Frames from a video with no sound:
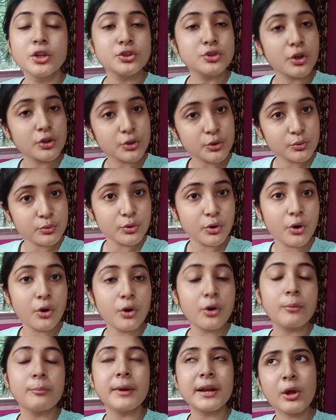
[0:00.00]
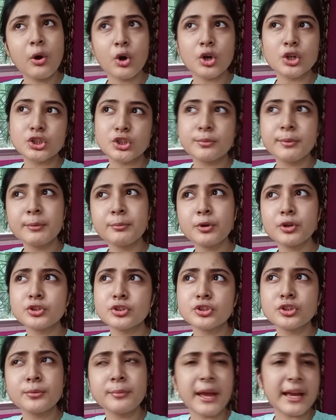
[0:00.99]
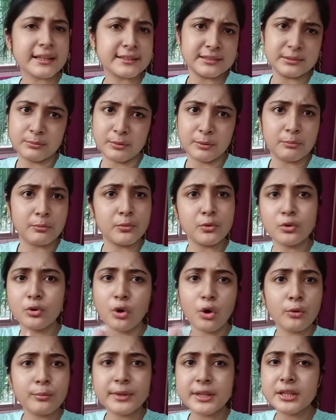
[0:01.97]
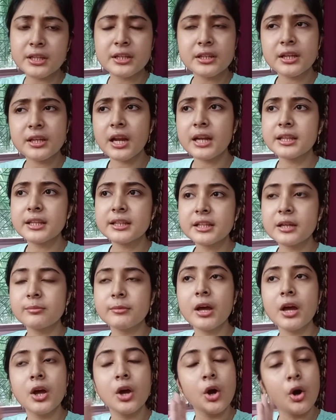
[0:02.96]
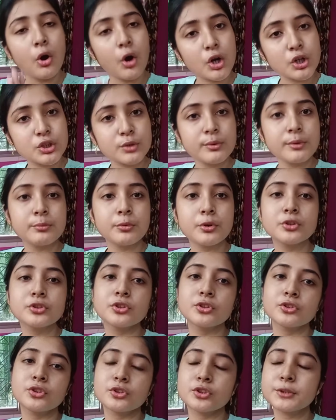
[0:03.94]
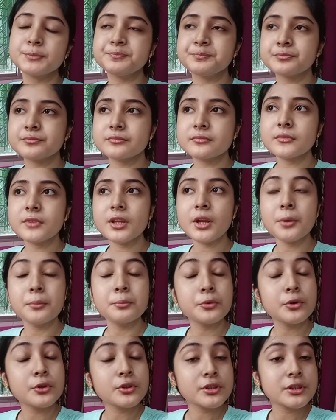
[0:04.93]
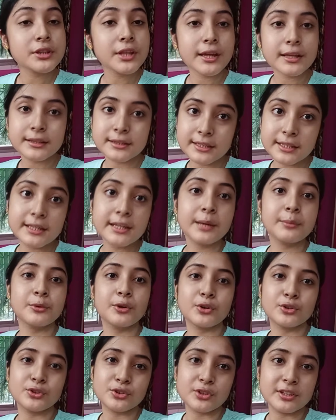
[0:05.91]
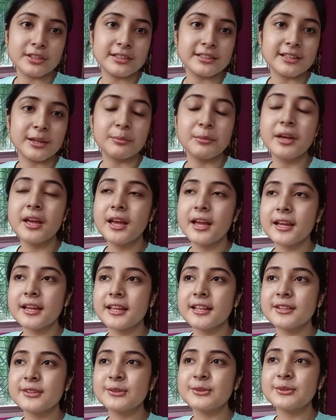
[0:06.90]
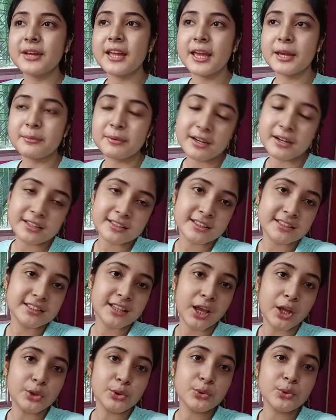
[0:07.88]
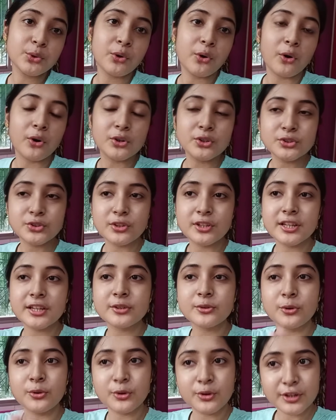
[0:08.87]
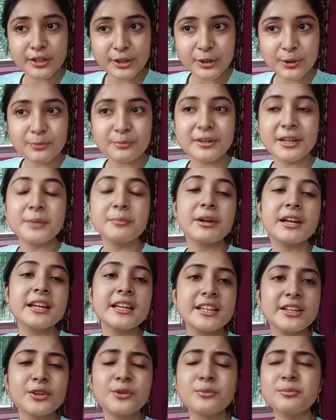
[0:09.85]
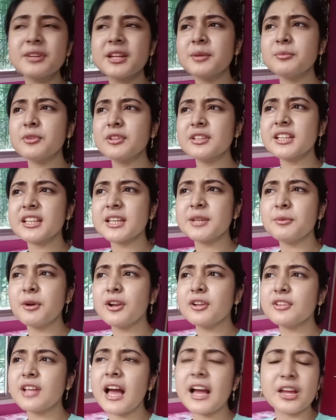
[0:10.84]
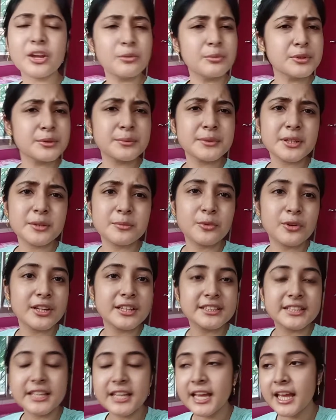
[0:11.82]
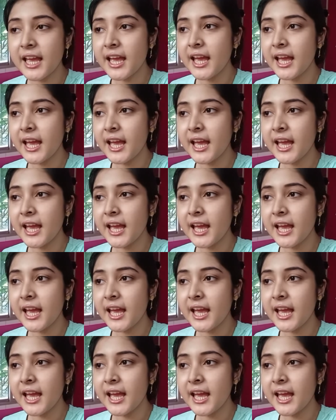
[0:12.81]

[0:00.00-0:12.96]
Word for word: যতগুলো মানে অষ্টমী পর্যন্ত ম্যাক্সিমাম নবমীর দিনটা আর দিতাম না অষ্টমী পর্যন্ত তো প্রত্যেক দিন আমি অঞ্জলি দিতাম কিন্তু এ বাড়িতে যেহেতু অঞ্জলির কোনো নিয়ম নেই মানে নিয়ম নেই বলতে কি বলতো আগেও আমি তোমাদের বলেছি